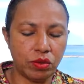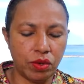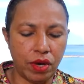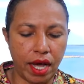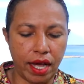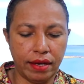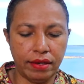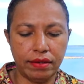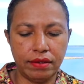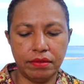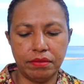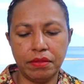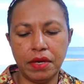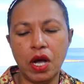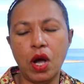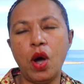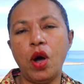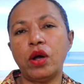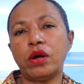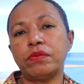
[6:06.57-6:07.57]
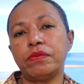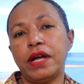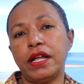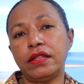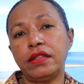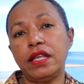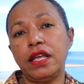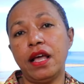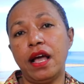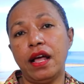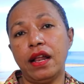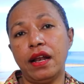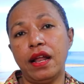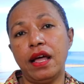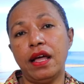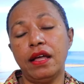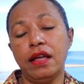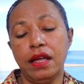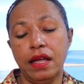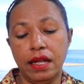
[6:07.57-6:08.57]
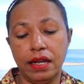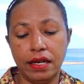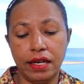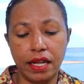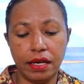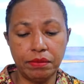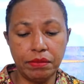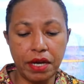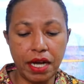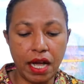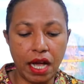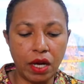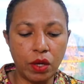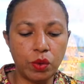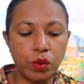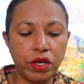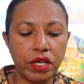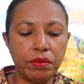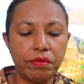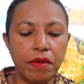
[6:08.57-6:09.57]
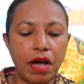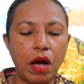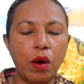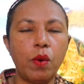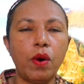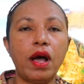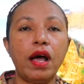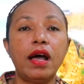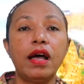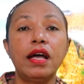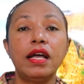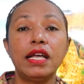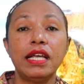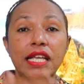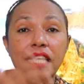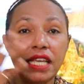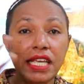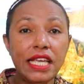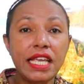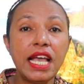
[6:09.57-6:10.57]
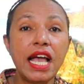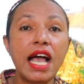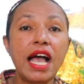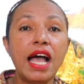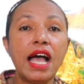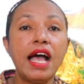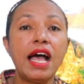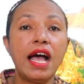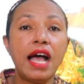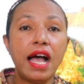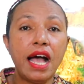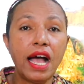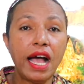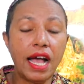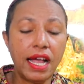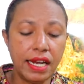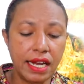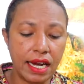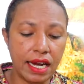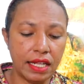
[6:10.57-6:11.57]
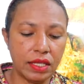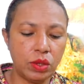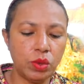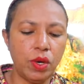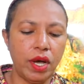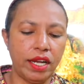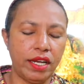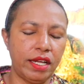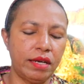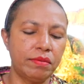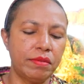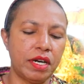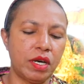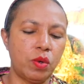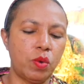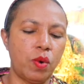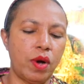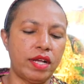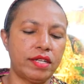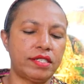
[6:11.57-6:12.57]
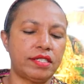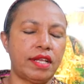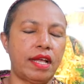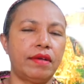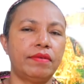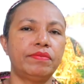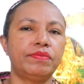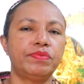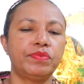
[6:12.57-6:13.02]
Tuhan, menghormati Allah, dan mengakui bahwa Ia adalah Tuhan yang berkuasa.